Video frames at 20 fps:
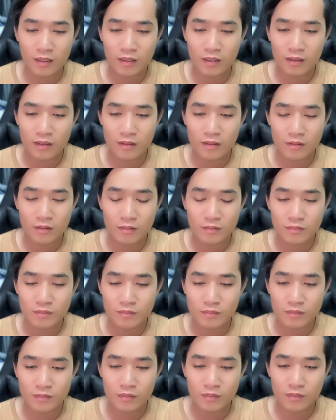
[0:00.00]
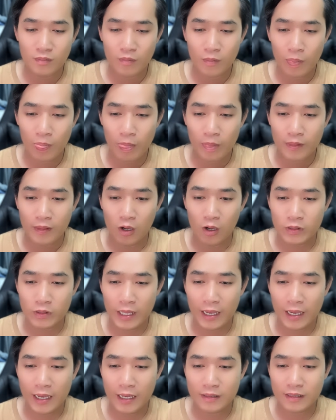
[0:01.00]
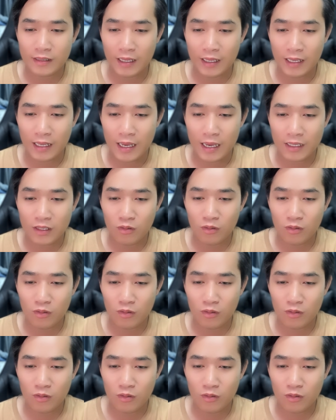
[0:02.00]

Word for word: thì đầu tiên á, thì à,